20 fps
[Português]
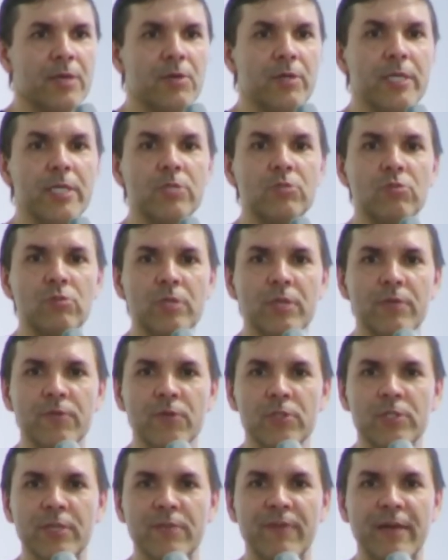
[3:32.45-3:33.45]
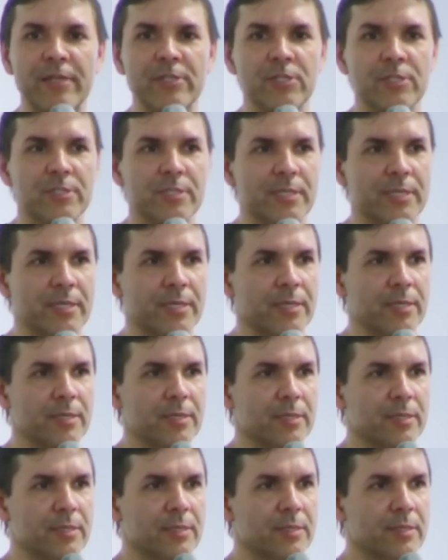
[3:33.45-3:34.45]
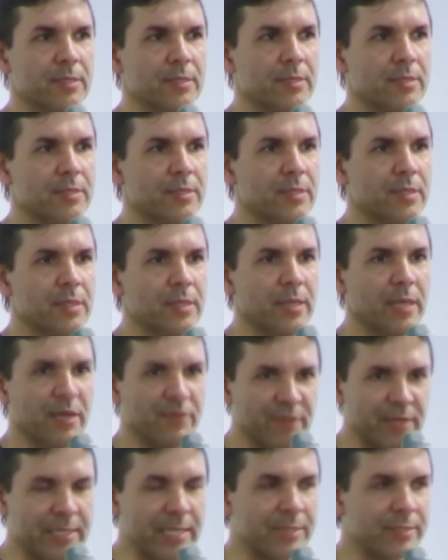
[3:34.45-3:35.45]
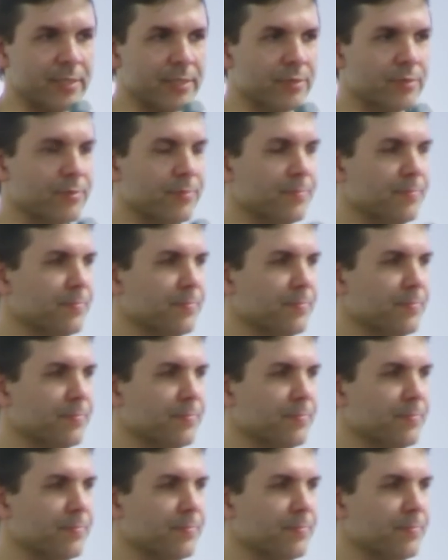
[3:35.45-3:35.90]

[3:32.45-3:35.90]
Isso que você vai dizer é verdadeiro?